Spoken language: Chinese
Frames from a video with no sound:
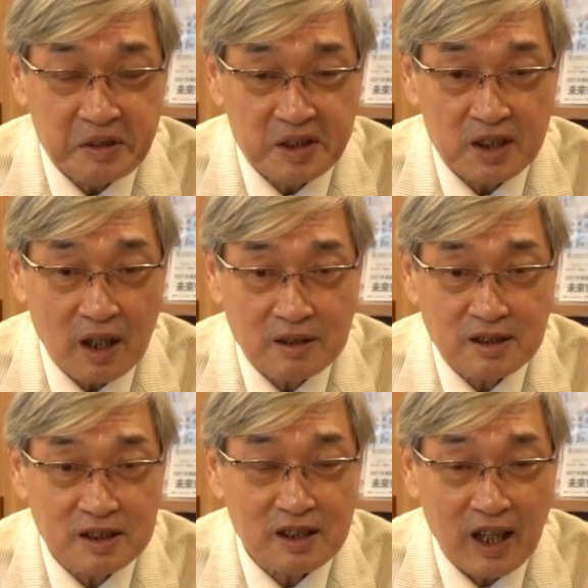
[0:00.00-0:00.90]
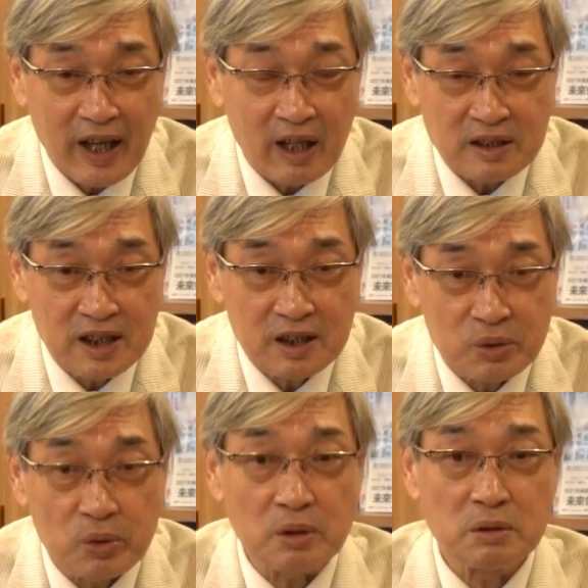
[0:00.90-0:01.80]
将近两亿
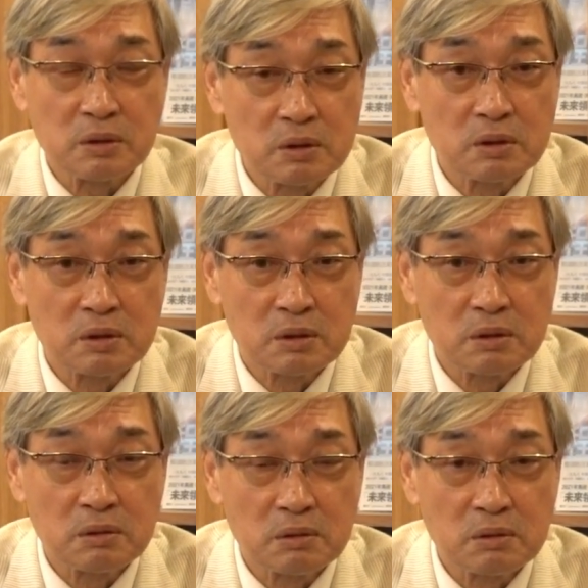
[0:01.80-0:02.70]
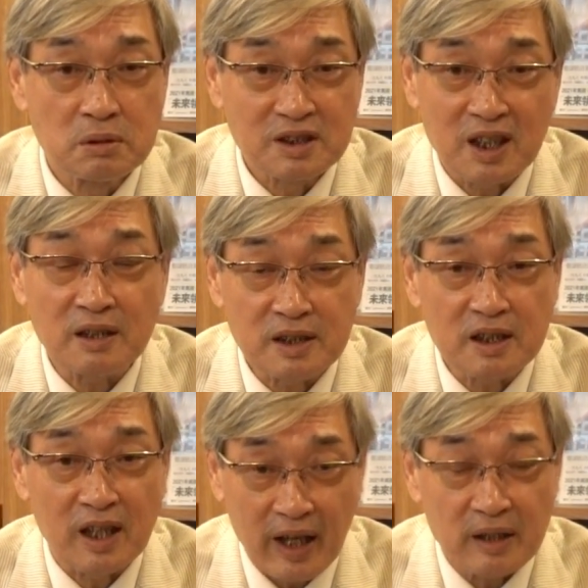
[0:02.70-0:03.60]
多，将
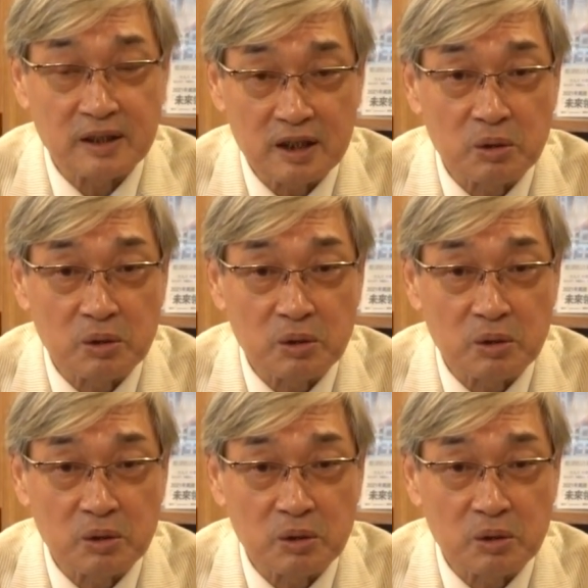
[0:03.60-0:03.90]
近两亿